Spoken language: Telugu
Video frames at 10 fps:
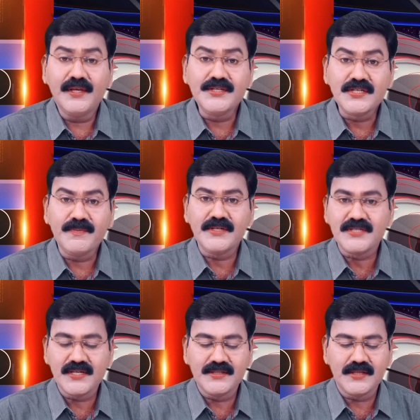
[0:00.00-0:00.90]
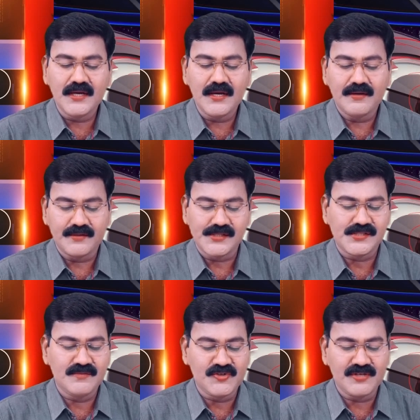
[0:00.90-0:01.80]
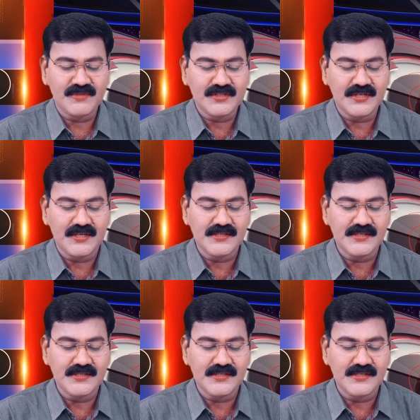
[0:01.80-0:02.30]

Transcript: దేశ ప్రజలంతా రాష్ట్ర ముఖ్యమంత్రి